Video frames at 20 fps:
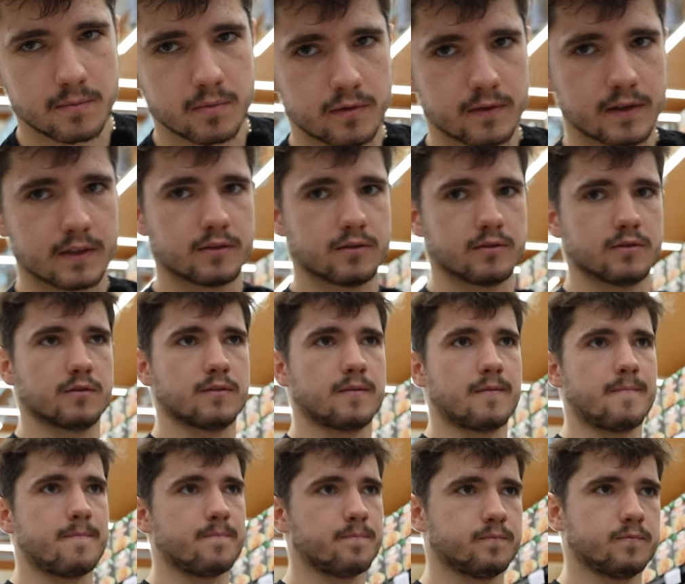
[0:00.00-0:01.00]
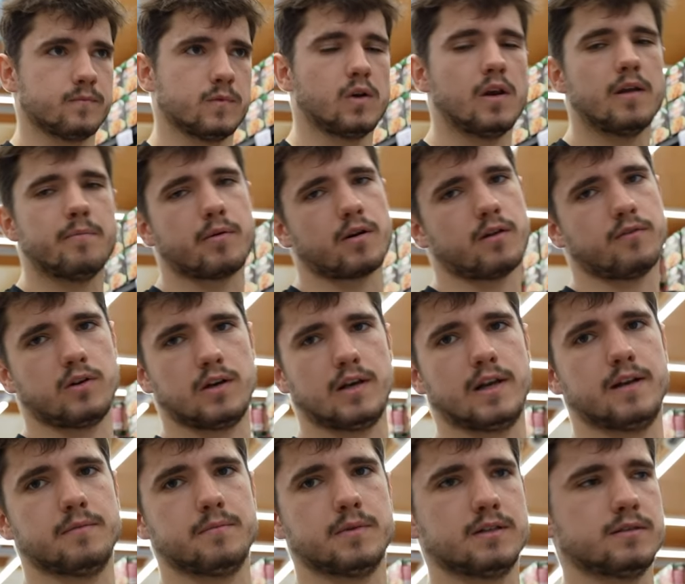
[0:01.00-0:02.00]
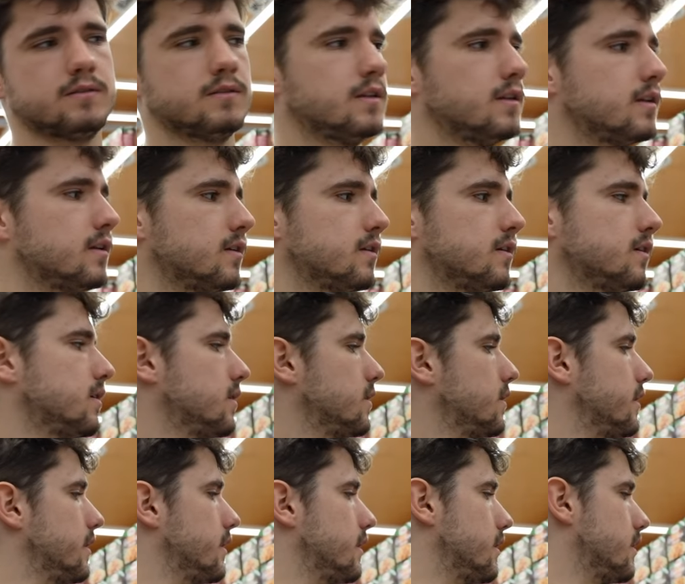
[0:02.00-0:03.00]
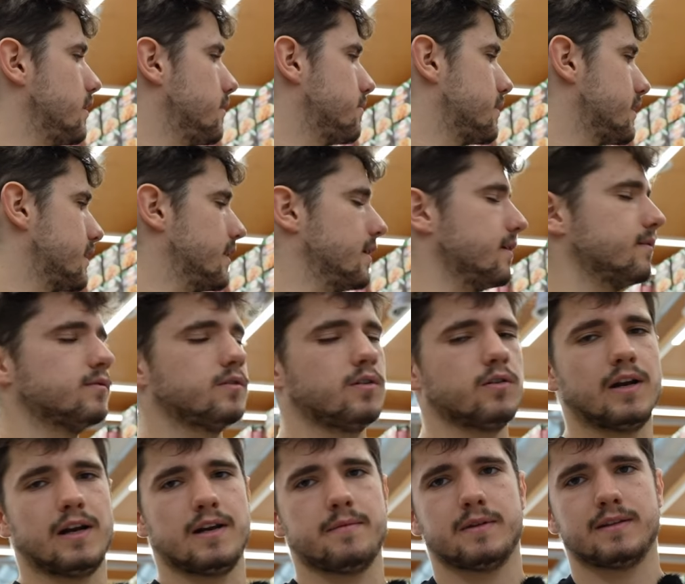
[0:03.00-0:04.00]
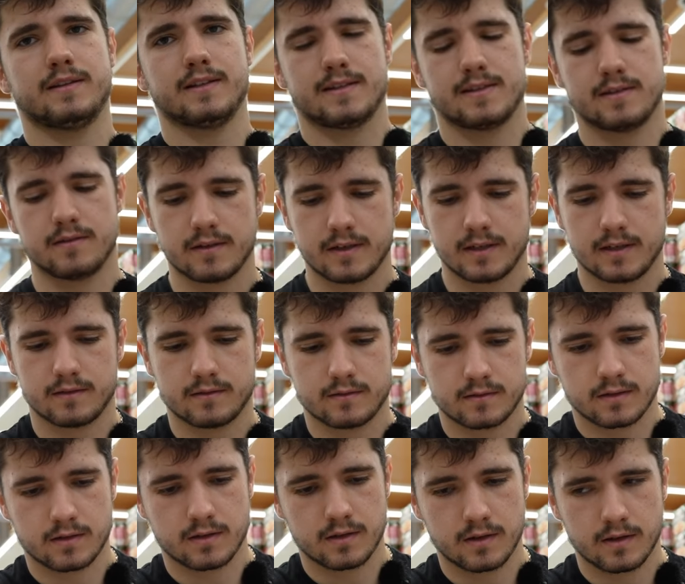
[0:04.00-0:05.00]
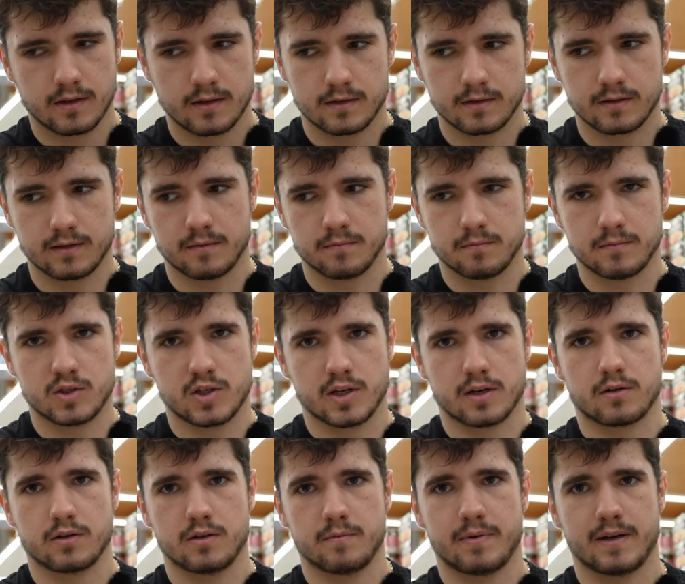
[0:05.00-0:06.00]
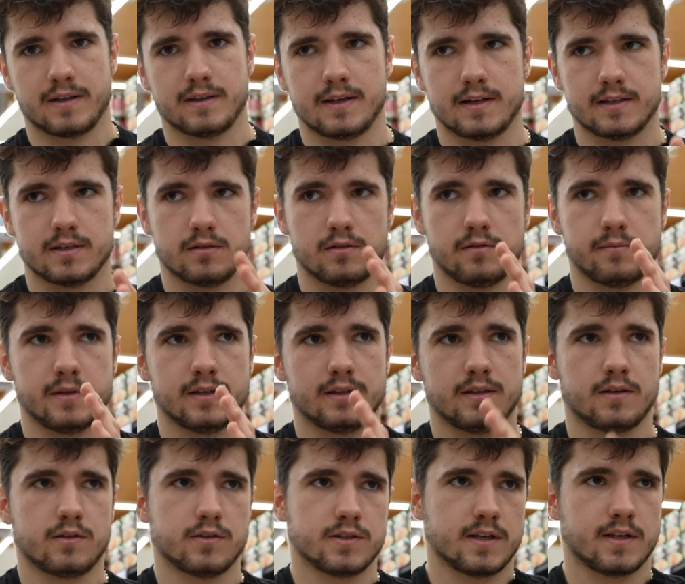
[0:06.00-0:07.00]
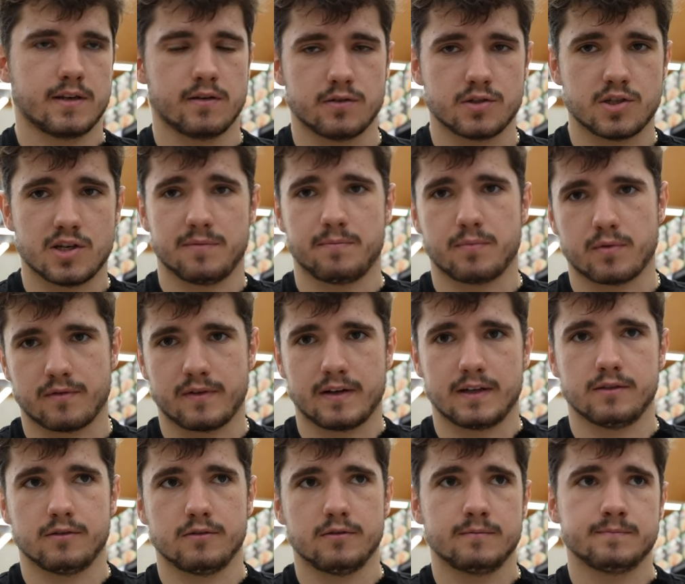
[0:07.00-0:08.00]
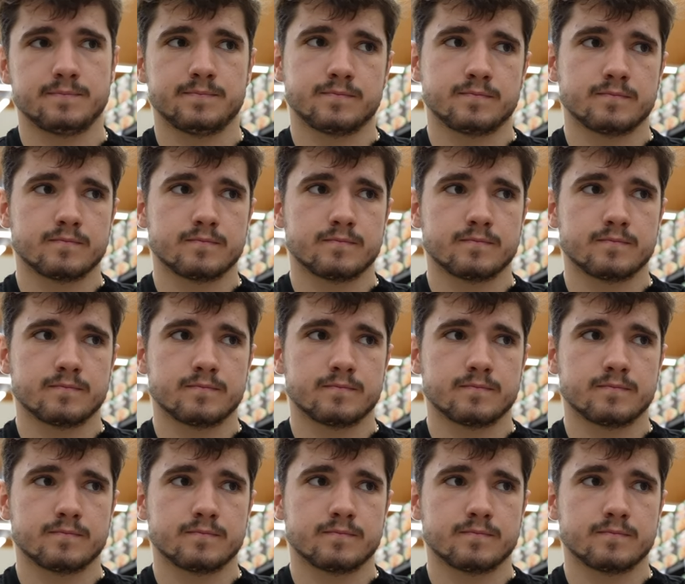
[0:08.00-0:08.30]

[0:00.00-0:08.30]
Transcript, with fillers: provato non le provo all'elba, eh, perché con l'alimentazione cerco di prendere solamente cose che ho già provato